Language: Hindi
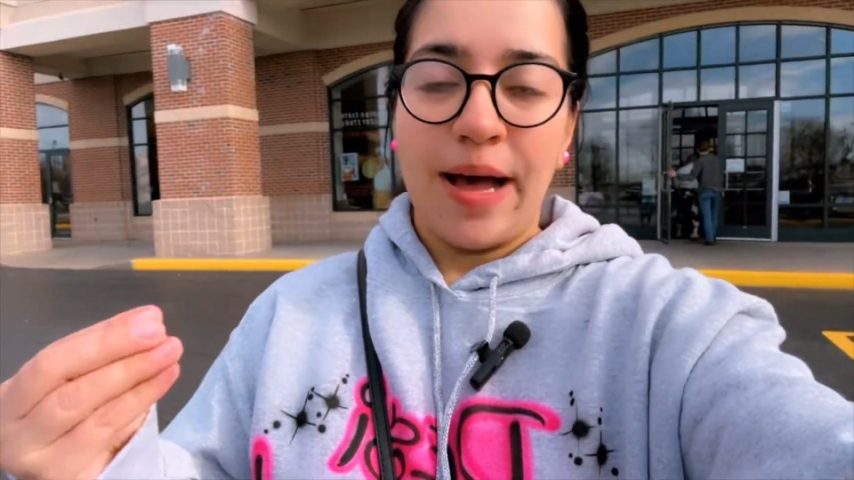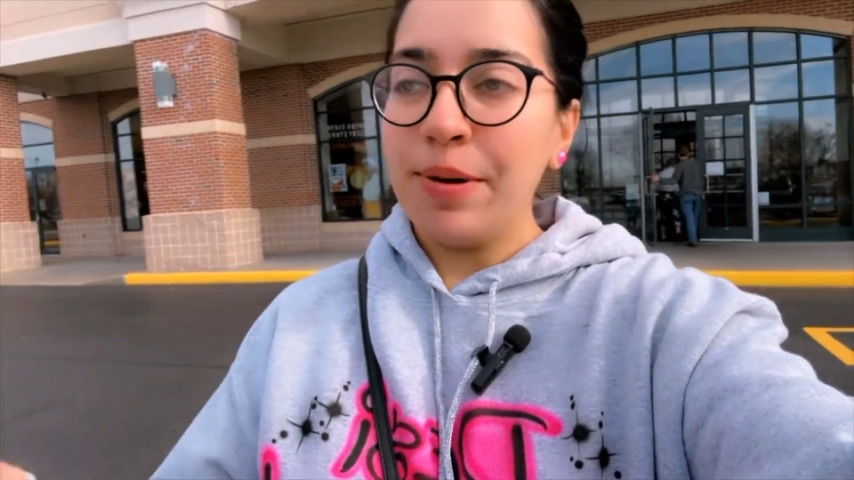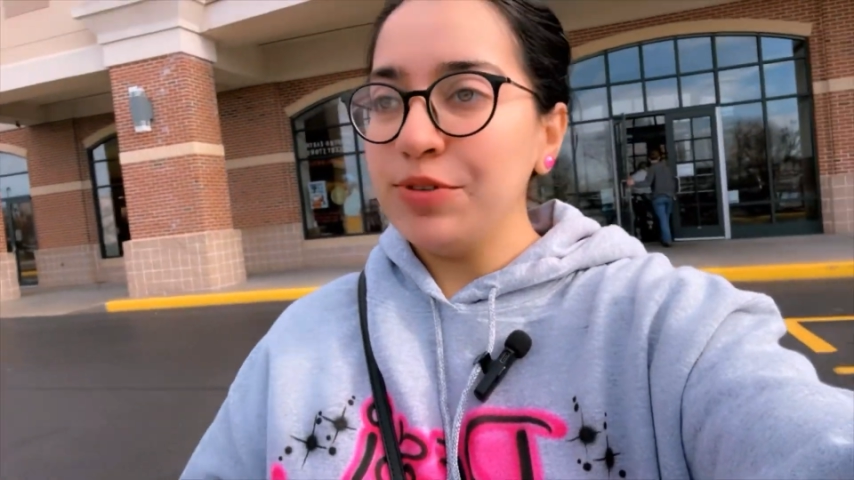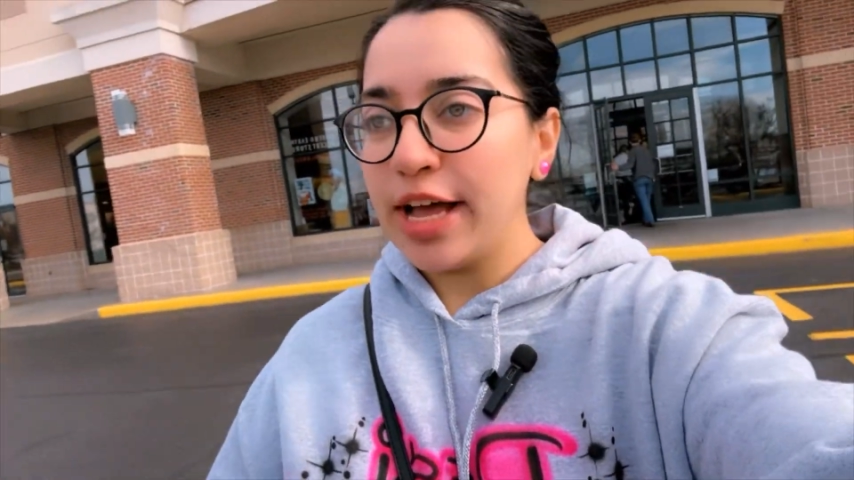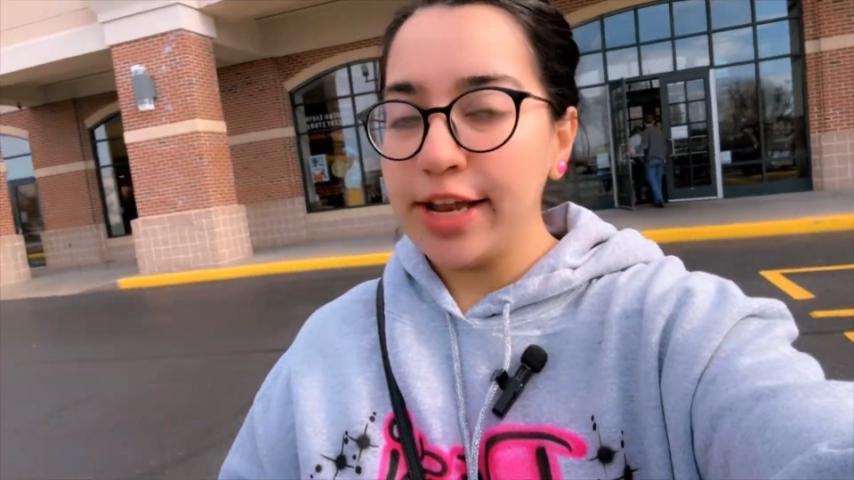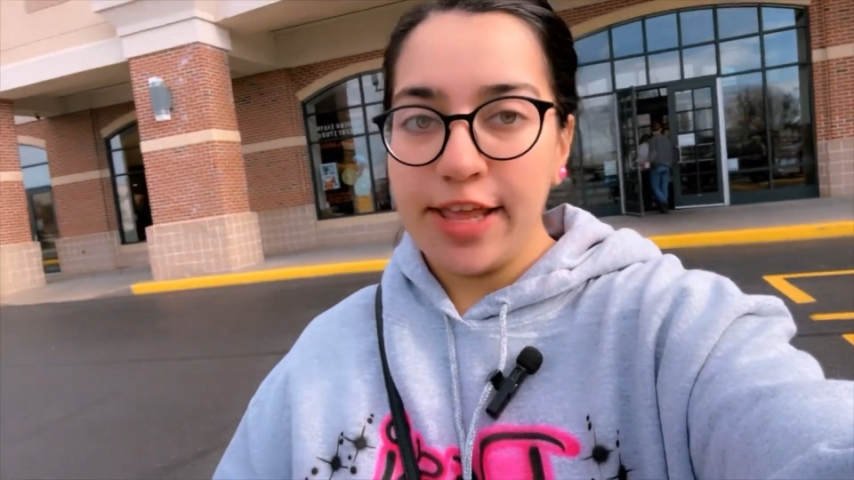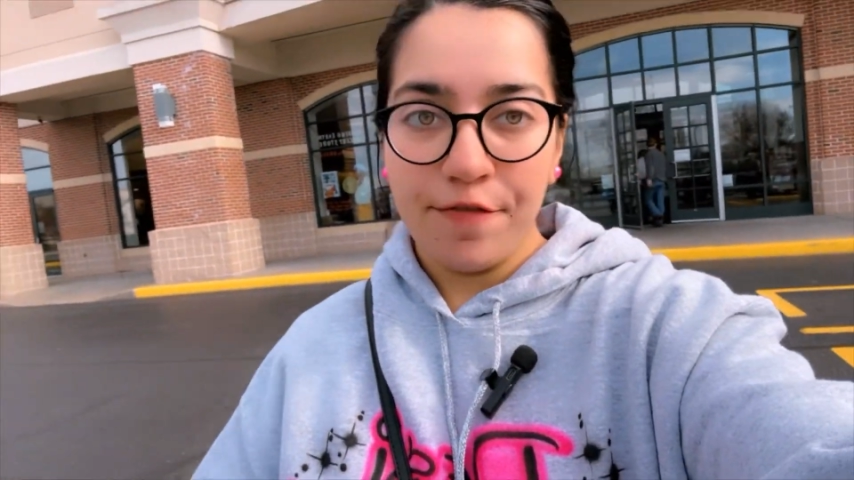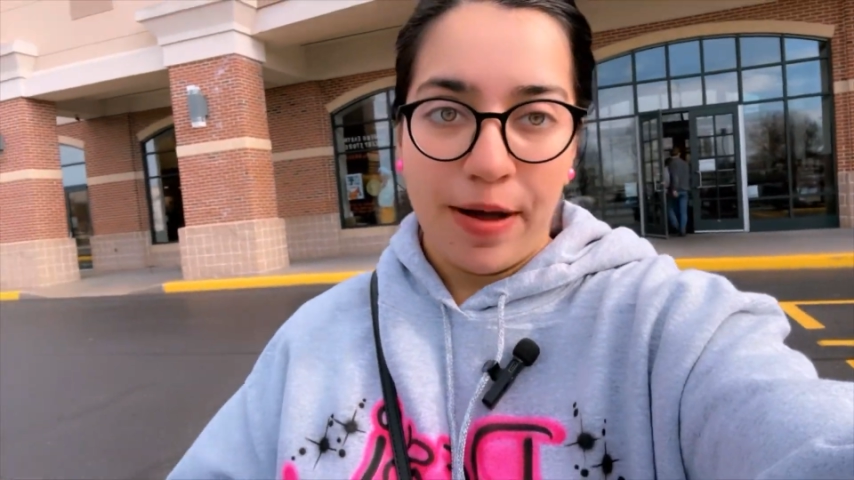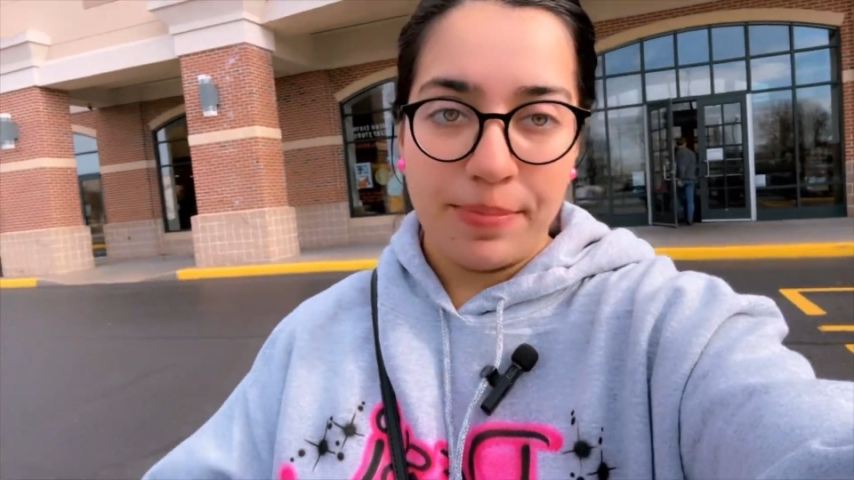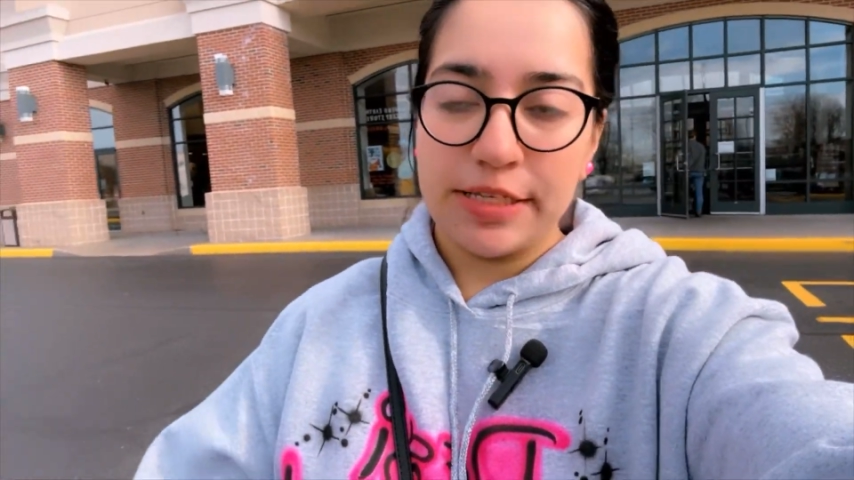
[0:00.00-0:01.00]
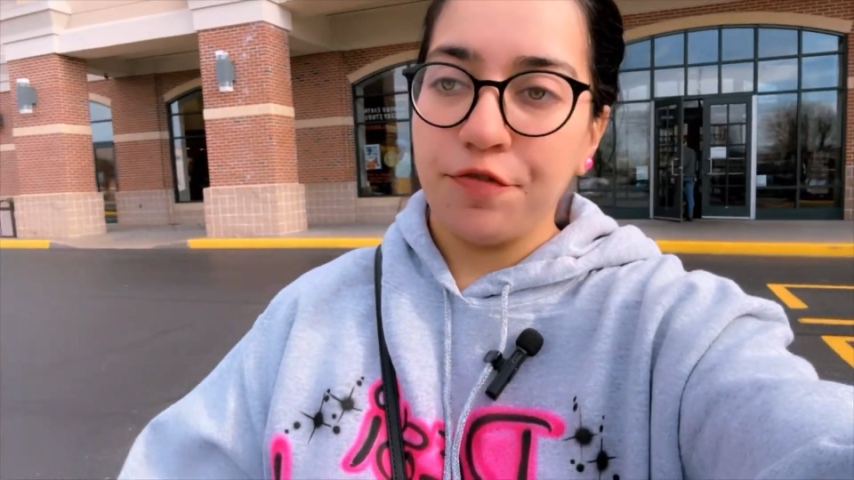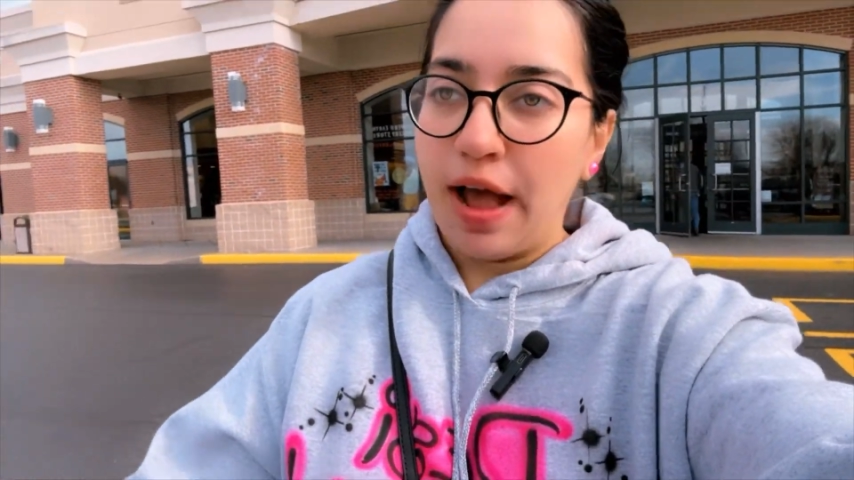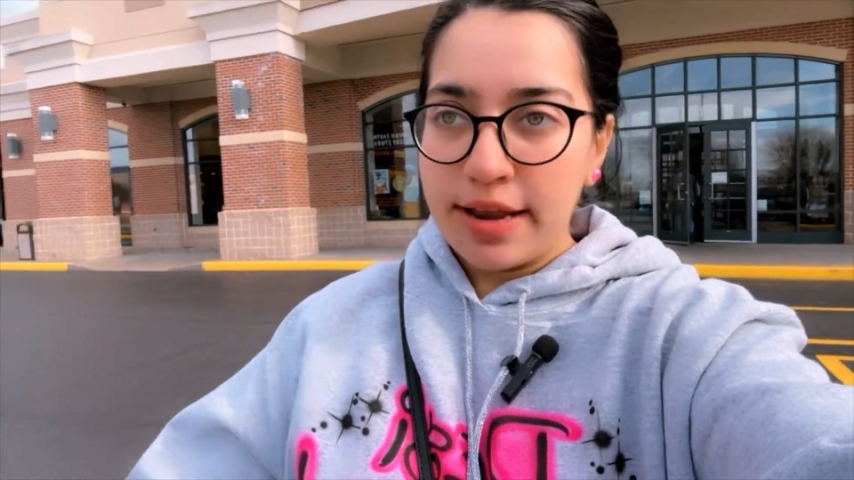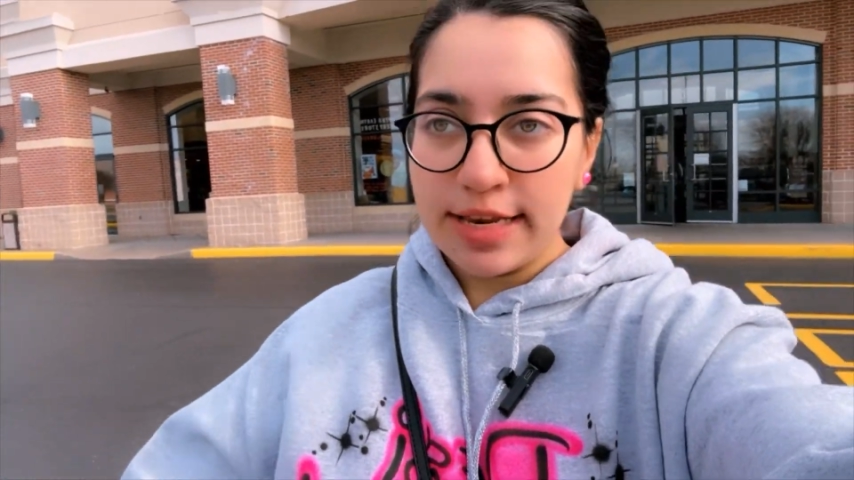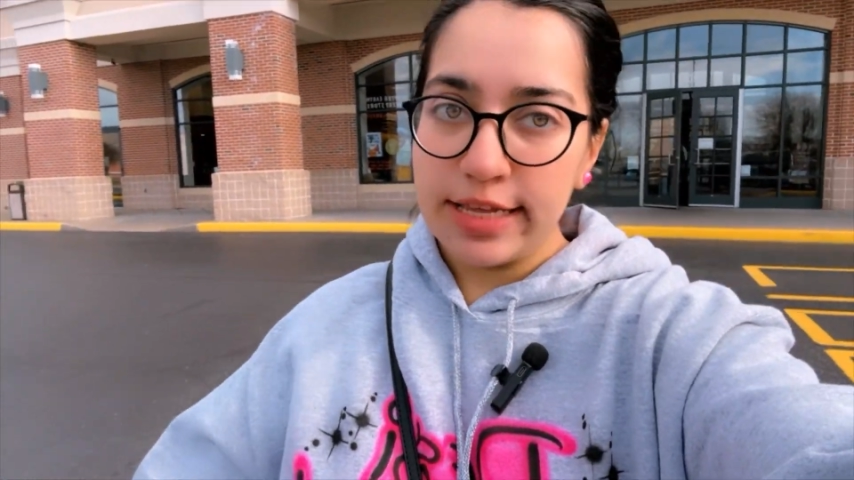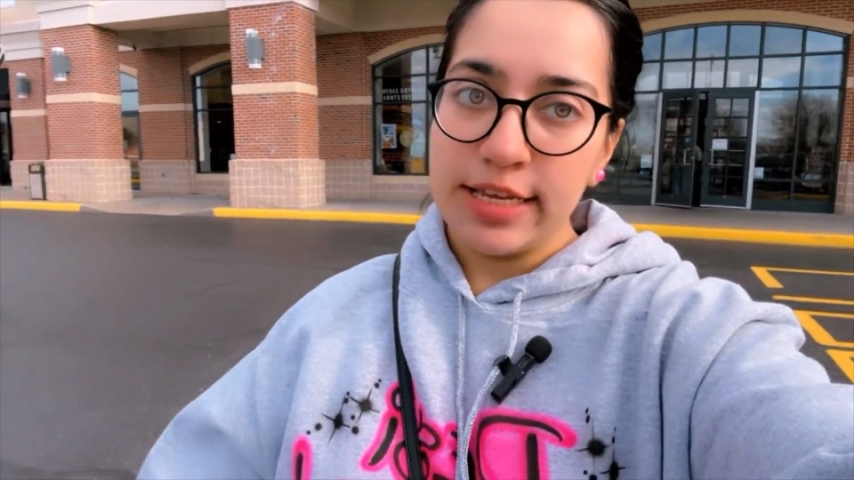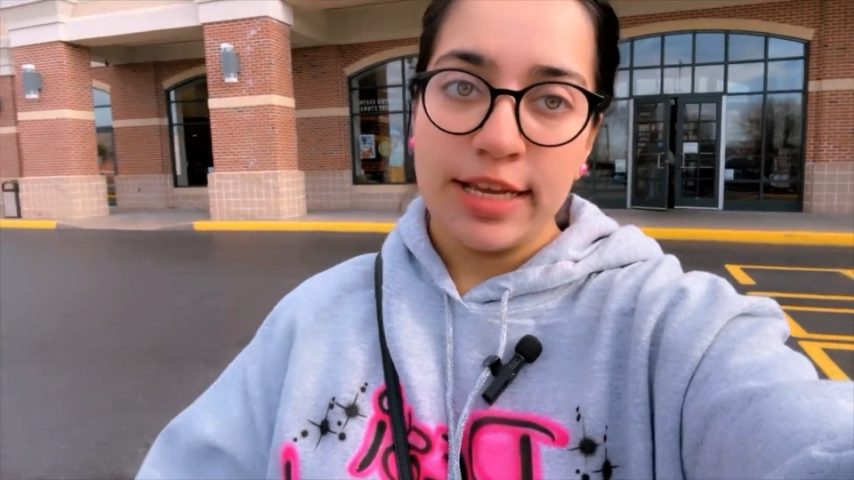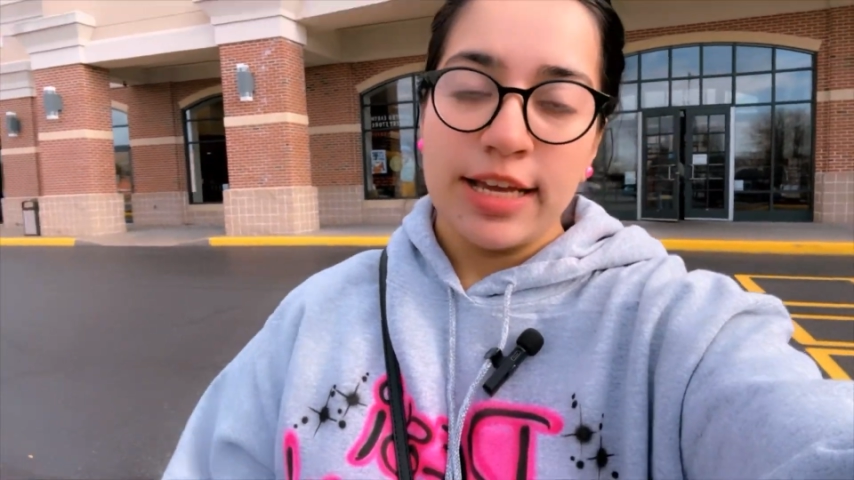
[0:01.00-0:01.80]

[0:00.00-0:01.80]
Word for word: अब हम जा रहे हैं वापस फाइनली